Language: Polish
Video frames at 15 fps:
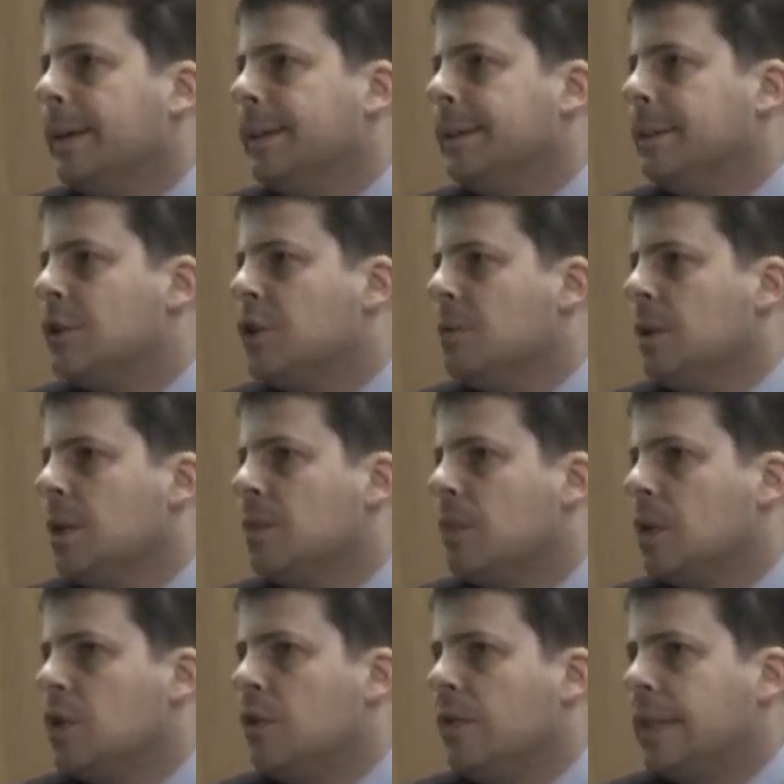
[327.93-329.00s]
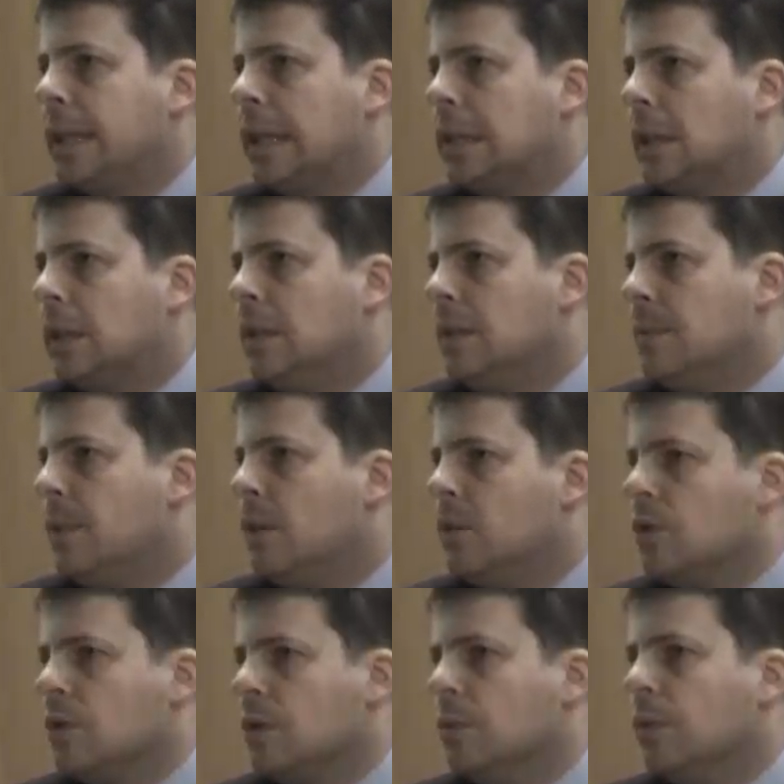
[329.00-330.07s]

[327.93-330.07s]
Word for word: E, czym jest właściwie traktat lizboński?